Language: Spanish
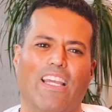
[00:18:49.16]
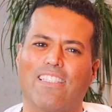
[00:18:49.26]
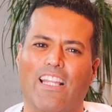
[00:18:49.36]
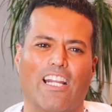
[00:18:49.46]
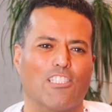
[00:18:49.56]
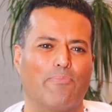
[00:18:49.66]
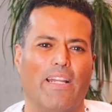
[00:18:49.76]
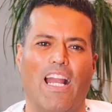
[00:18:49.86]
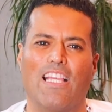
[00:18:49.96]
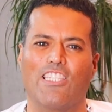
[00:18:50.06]
que te
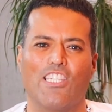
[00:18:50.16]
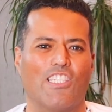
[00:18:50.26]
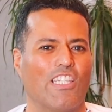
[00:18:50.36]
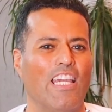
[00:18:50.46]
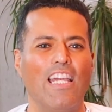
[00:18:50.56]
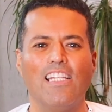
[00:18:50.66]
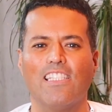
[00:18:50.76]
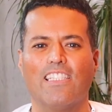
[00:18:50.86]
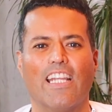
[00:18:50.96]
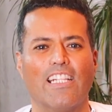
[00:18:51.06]
respire la chichi.
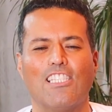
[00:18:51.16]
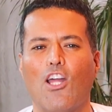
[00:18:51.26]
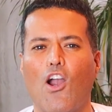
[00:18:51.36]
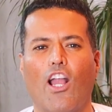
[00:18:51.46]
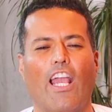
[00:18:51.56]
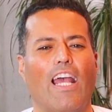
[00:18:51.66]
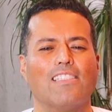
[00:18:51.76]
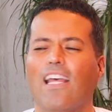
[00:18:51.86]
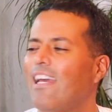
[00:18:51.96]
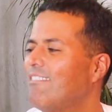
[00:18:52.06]
Si tienes
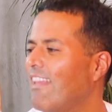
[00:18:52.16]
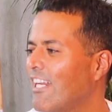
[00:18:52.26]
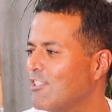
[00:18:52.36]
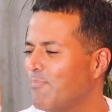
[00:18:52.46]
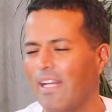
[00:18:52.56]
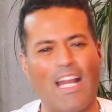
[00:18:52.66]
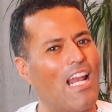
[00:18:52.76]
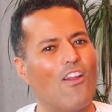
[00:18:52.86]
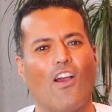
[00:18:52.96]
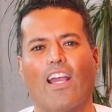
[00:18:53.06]
lonjas, te respire
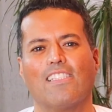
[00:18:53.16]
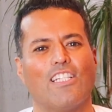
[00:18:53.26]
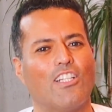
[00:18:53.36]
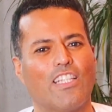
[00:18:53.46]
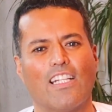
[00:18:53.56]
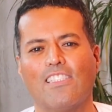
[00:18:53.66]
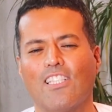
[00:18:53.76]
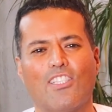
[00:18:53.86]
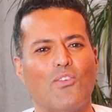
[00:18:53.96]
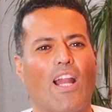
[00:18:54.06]
la lonja. Si no tienes
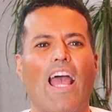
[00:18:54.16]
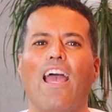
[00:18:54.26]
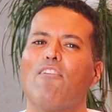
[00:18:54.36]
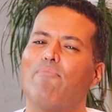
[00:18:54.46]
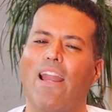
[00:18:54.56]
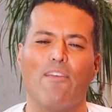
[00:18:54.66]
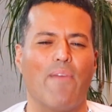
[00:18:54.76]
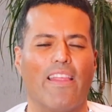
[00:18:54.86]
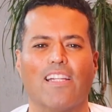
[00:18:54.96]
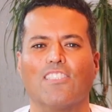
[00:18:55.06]
cintura, vale
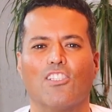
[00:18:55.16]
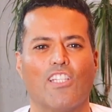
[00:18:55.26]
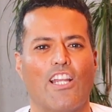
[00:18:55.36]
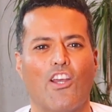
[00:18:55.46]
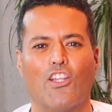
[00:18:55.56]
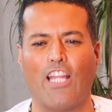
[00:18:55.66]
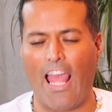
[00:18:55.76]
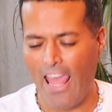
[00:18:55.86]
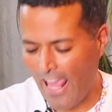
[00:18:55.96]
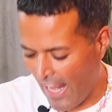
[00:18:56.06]
madres, no se
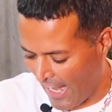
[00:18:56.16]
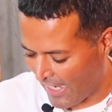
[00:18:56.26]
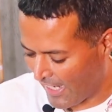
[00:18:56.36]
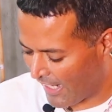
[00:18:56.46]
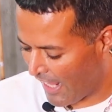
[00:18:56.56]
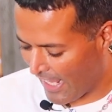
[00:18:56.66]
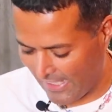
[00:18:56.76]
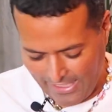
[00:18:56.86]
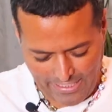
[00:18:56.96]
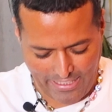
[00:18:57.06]
nota. El,
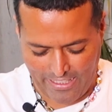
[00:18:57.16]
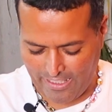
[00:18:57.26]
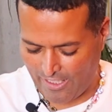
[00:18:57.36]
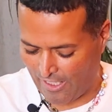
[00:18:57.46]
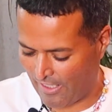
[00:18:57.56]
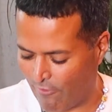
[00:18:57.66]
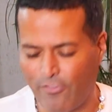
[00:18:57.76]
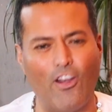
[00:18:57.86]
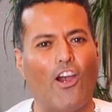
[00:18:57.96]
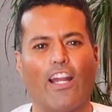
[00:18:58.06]
aquí,
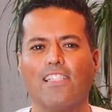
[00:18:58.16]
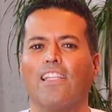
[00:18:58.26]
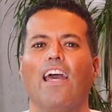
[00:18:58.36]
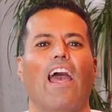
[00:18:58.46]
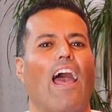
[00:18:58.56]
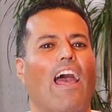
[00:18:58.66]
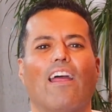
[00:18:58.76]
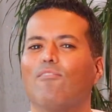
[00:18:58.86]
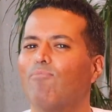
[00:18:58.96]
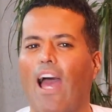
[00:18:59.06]
flores,
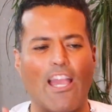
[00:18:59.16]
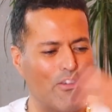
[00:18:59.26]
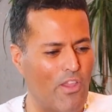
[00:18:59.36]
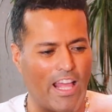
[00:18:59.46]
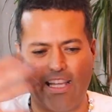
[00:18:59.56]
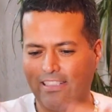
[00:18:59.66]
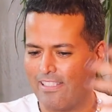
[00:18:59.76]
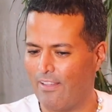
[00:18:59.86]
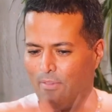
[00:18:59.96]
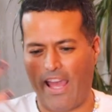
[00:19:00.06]
ayuda a que
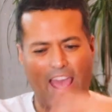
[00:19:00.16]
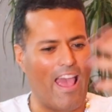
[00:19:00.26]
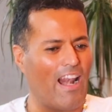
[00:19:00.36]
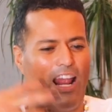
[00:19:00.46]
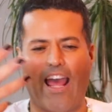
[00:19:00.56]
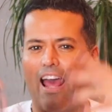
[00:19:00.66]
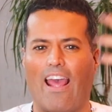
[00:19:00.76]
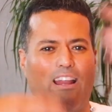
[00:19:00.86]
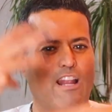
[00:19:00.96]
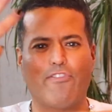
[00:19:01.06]
se vea
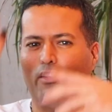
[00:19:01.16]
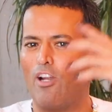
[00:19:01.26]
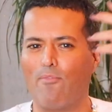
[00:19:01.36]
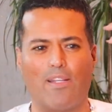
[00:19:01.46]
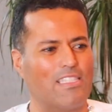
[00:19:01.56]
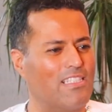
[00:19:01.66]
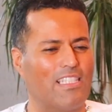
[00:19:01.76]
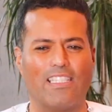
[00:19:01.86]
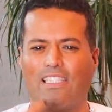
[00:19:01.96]
la, figura más